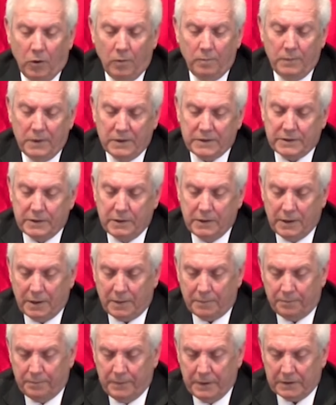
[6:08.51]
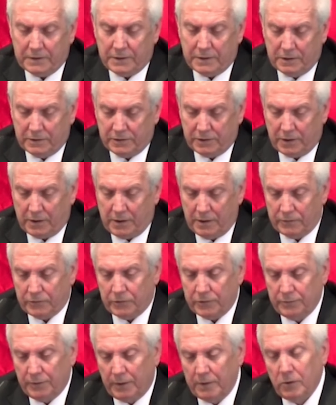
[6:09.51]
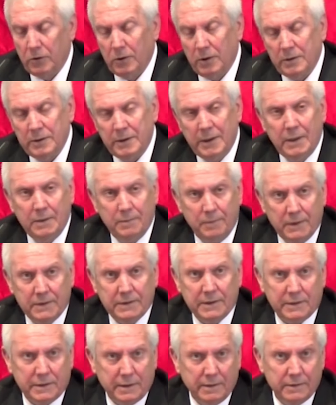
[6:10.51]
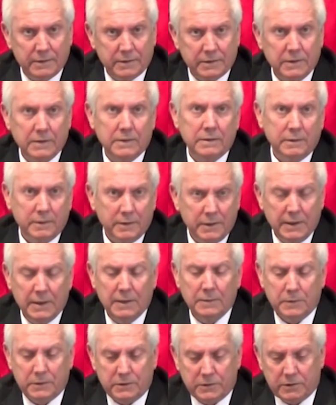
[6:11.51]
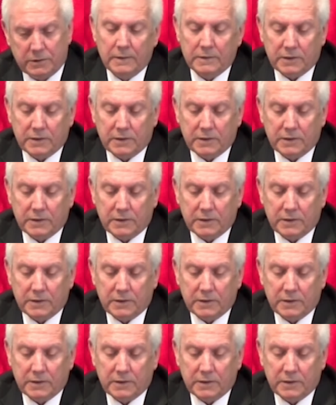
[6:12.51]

15 yıllık Beşiktaş'a karşı var olan yenilmezlik seviyesinin yine bitişi.